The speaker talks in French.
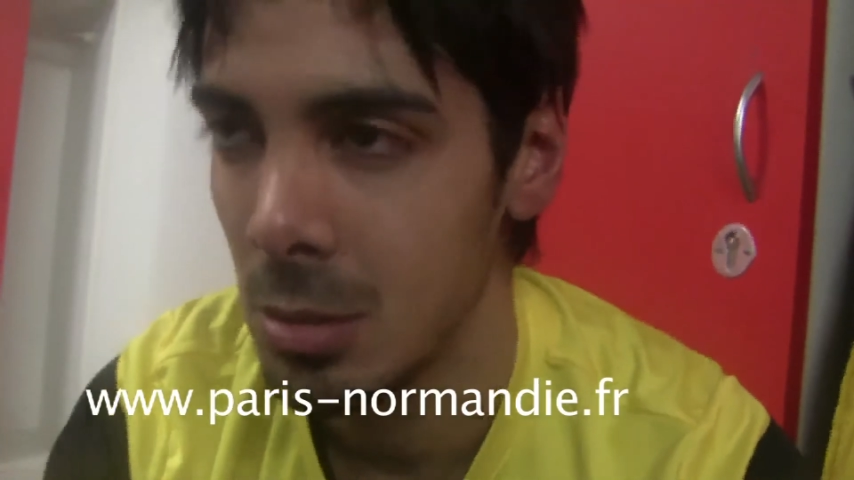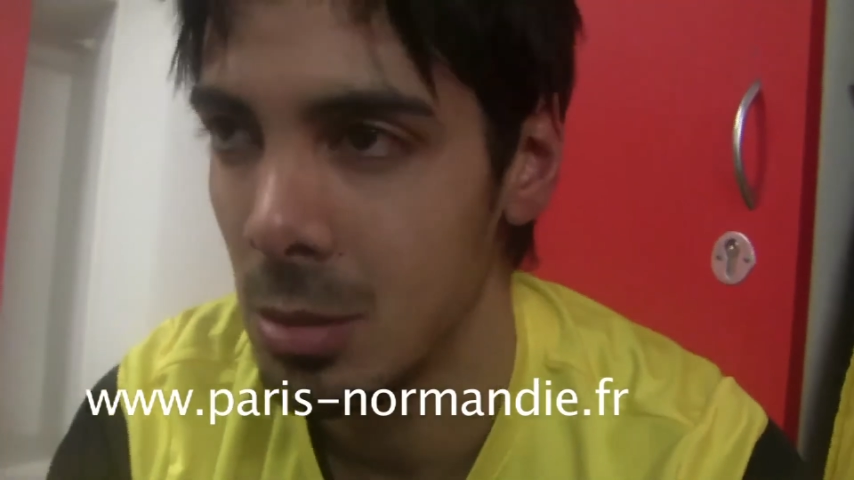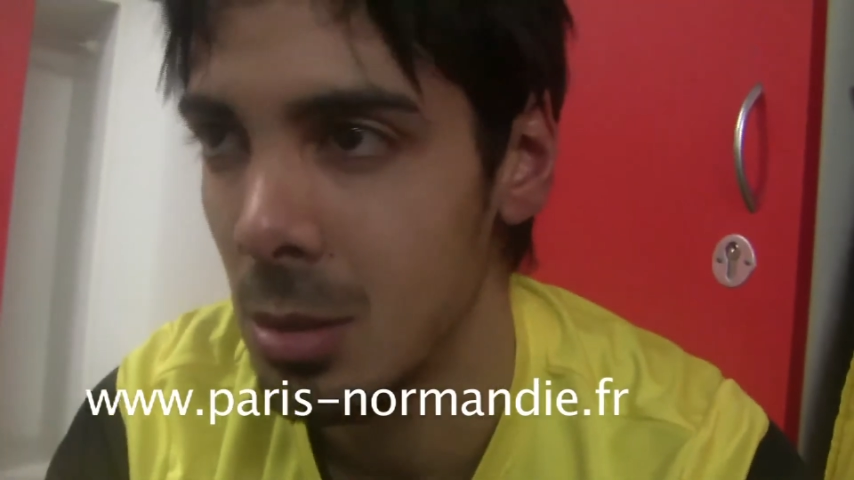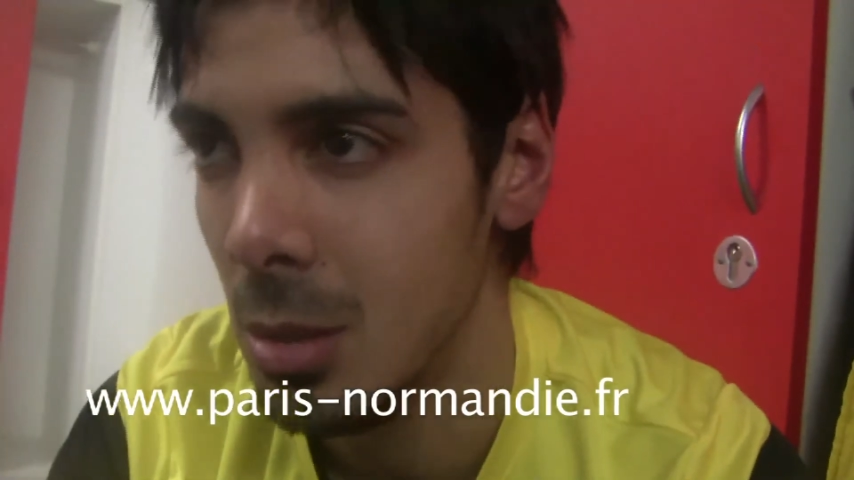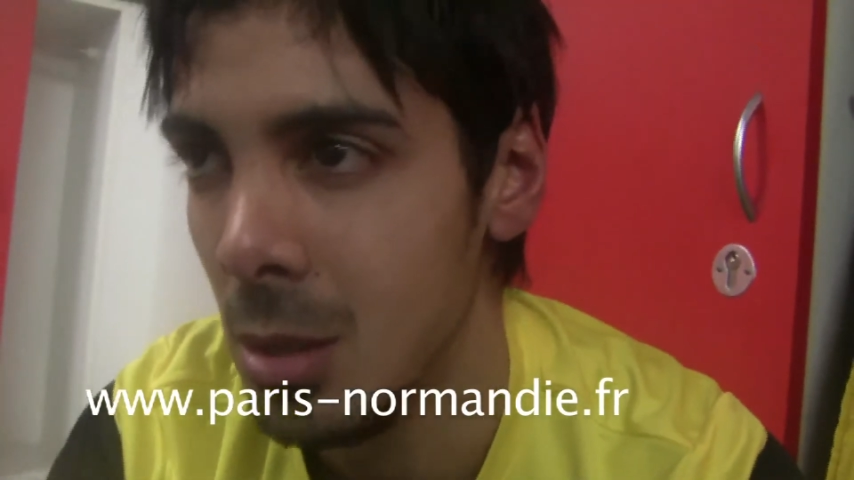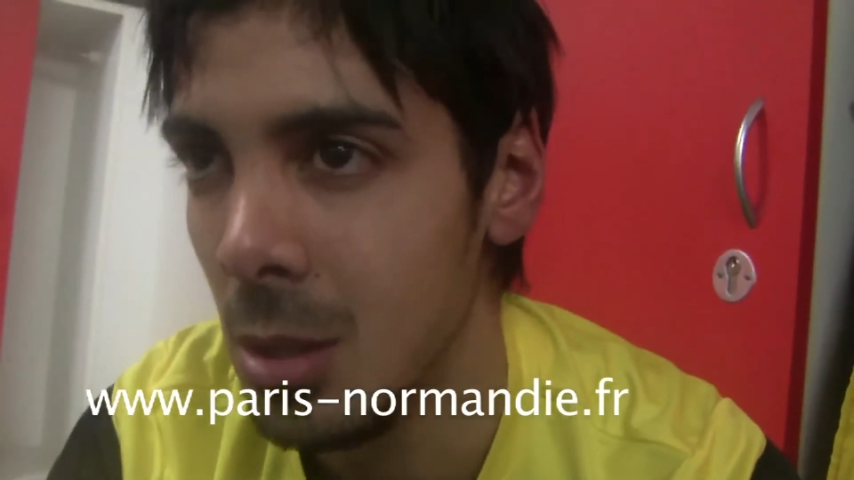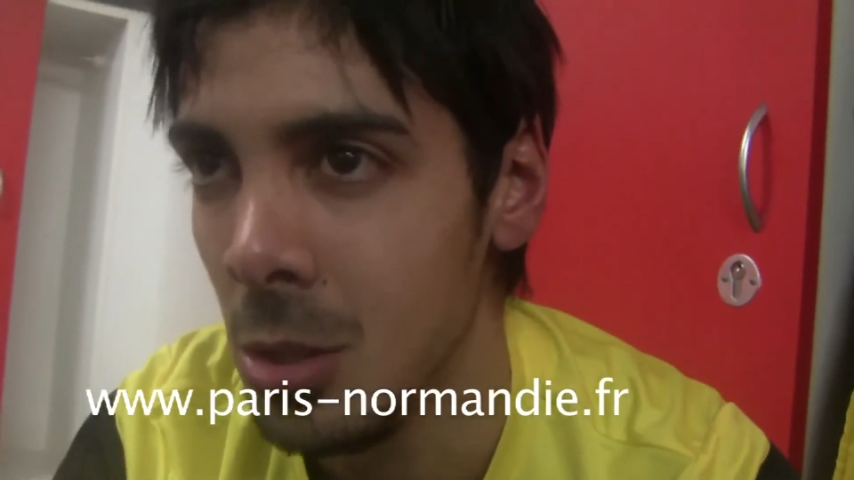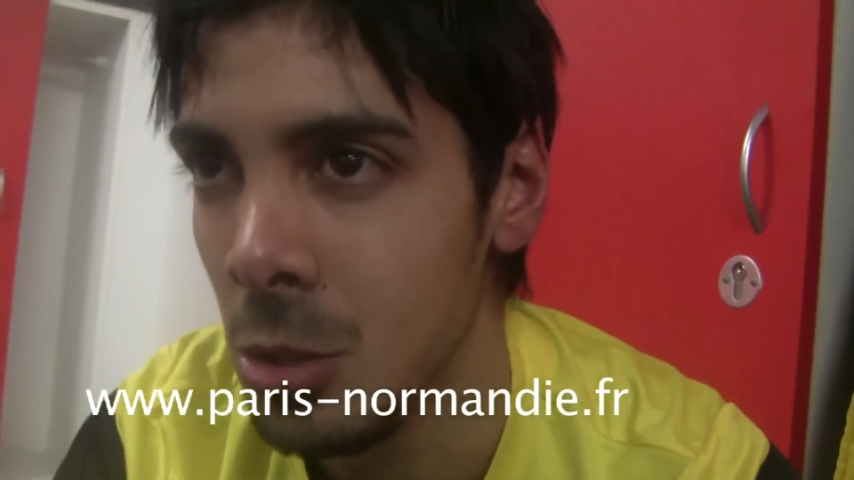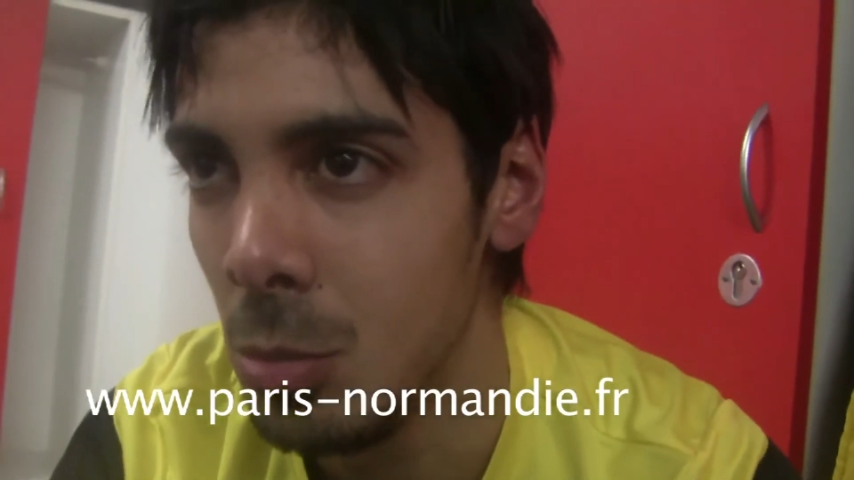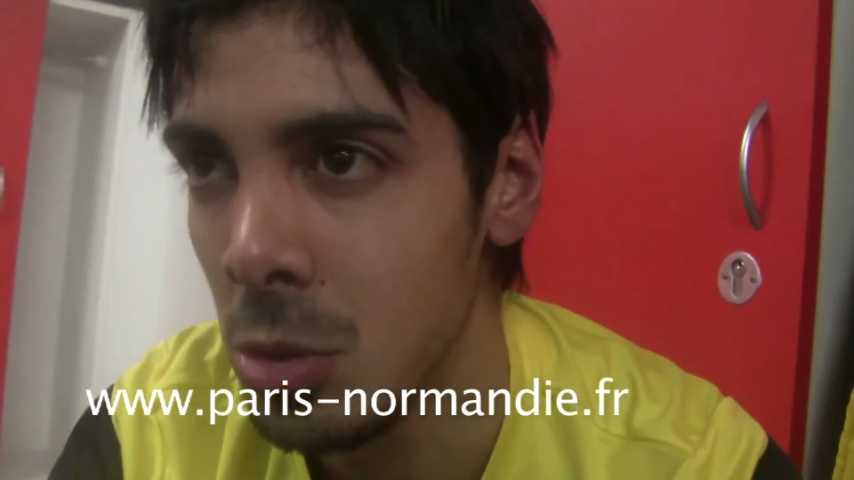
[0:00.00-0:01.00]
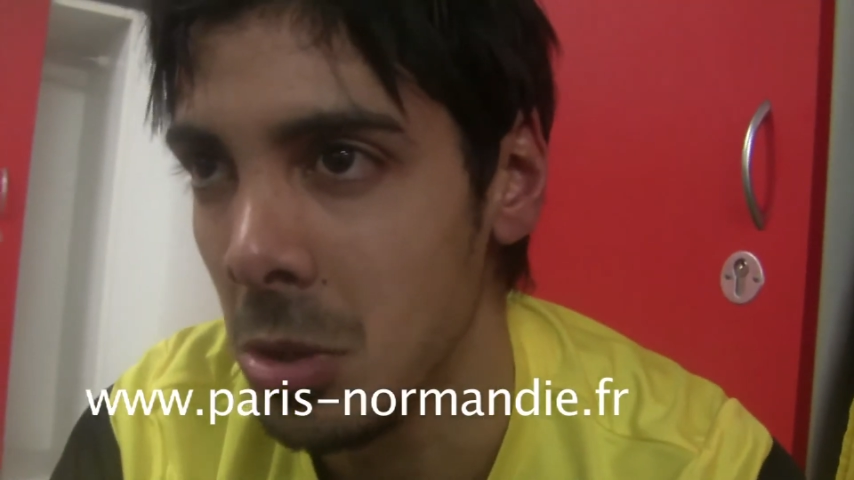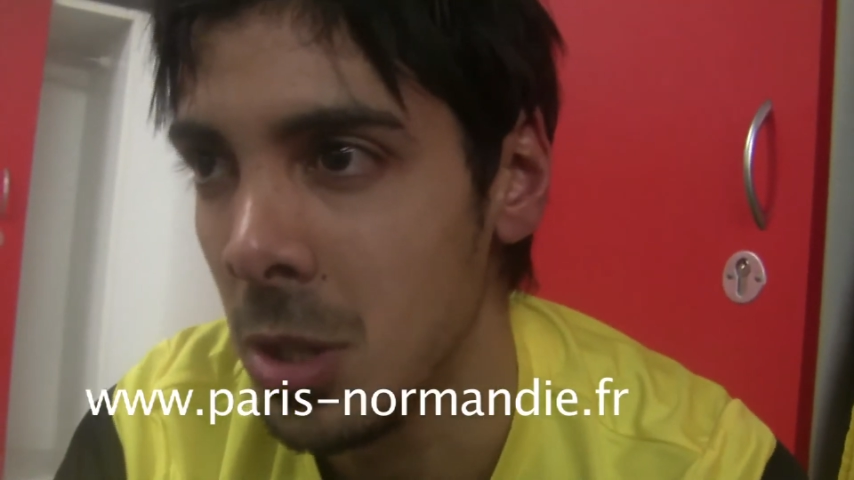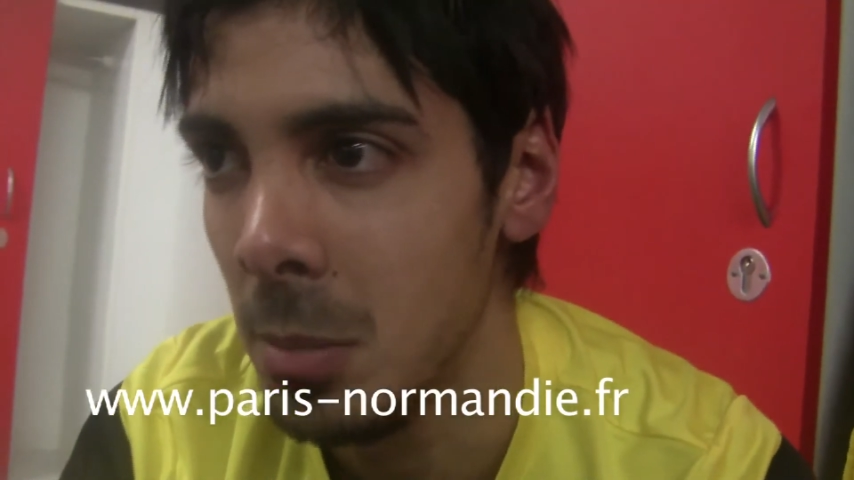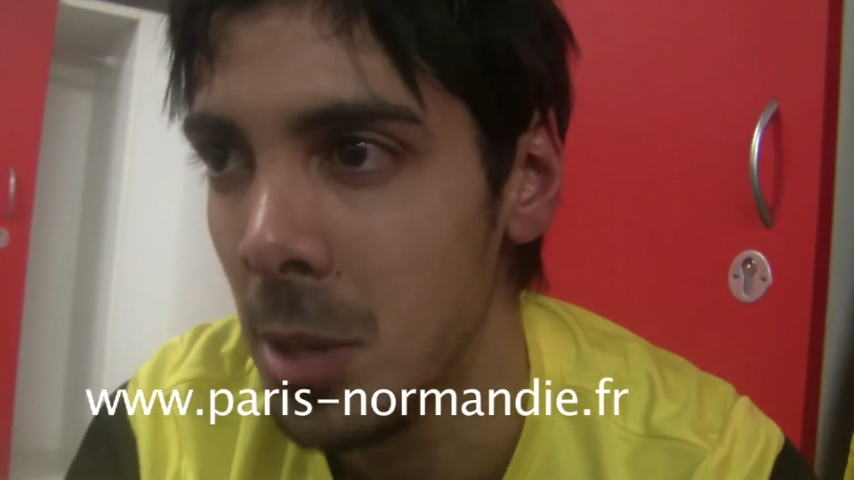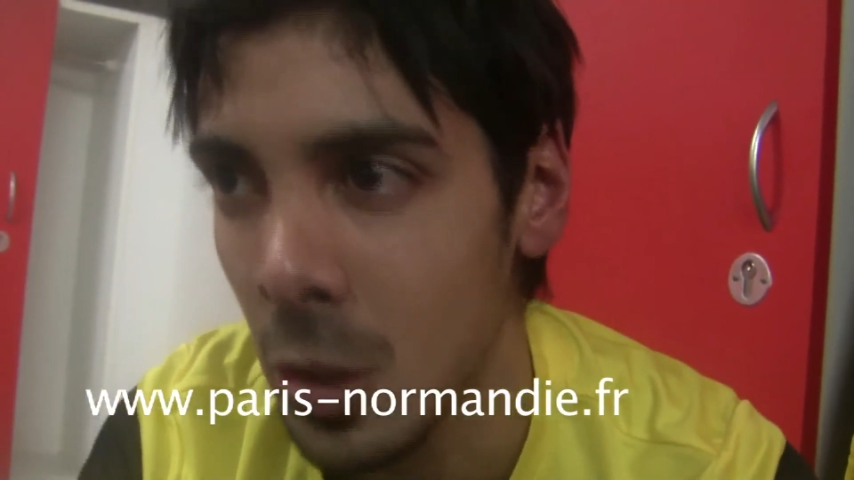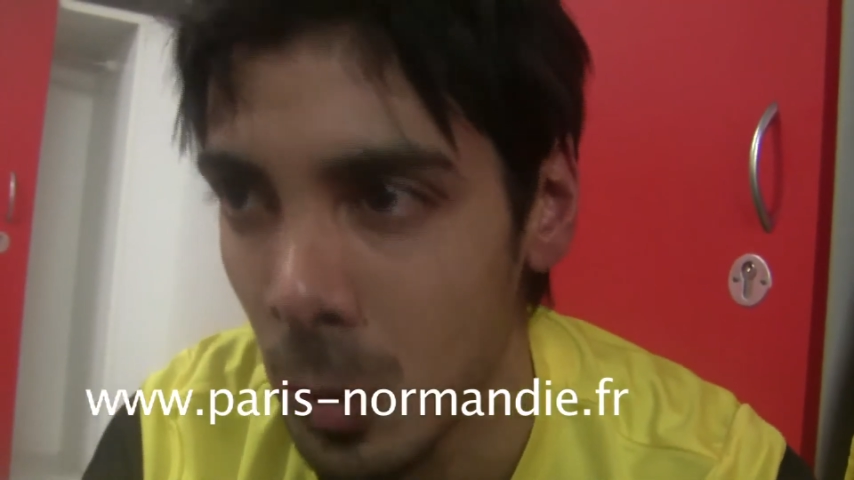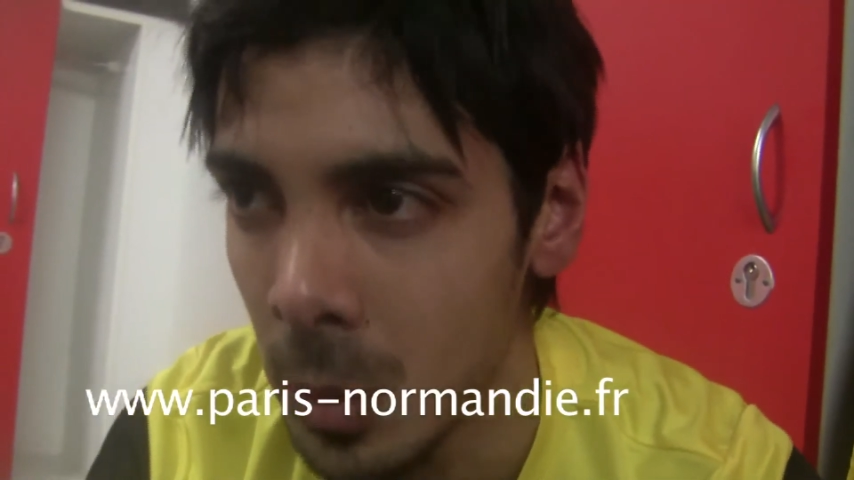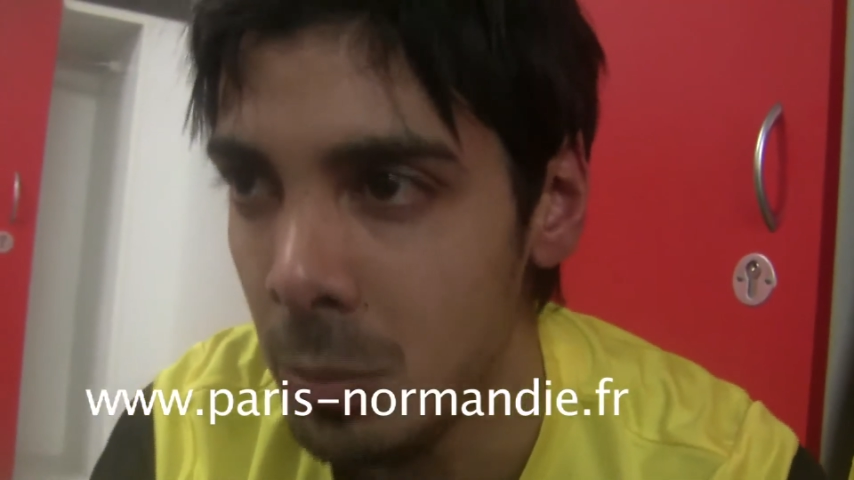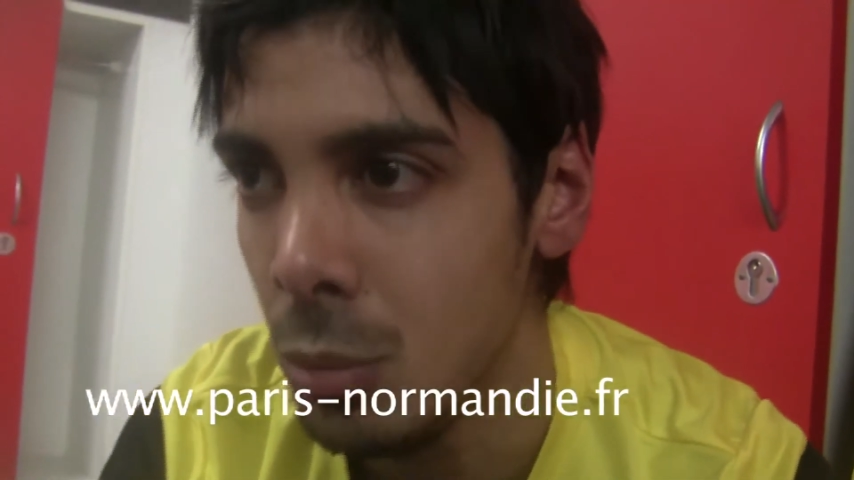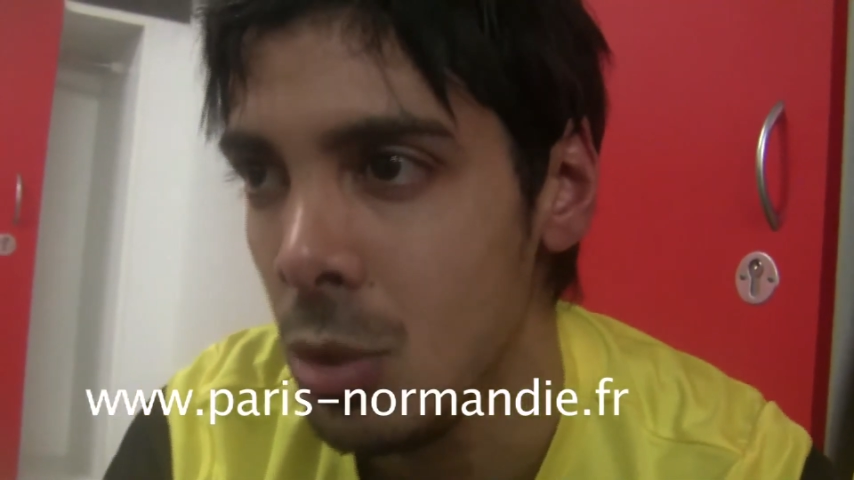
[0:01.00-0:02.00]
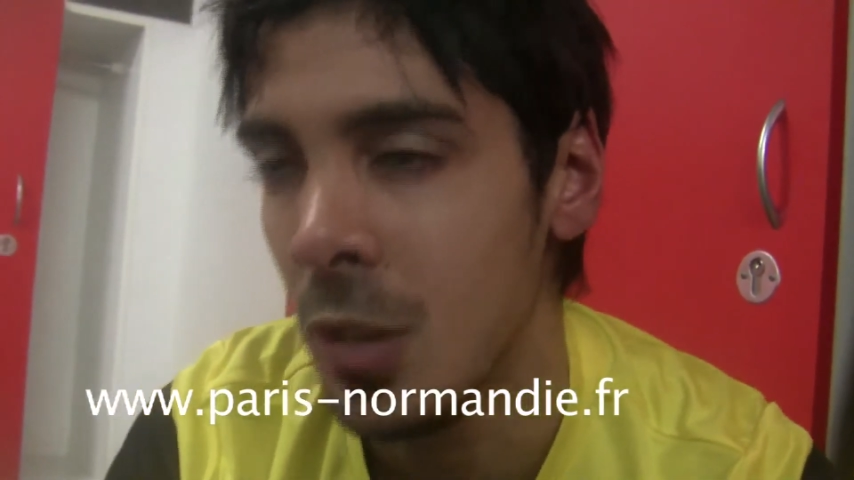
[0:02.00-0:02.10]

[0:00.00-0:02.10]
Euh, je me sentais bien dans mes buts,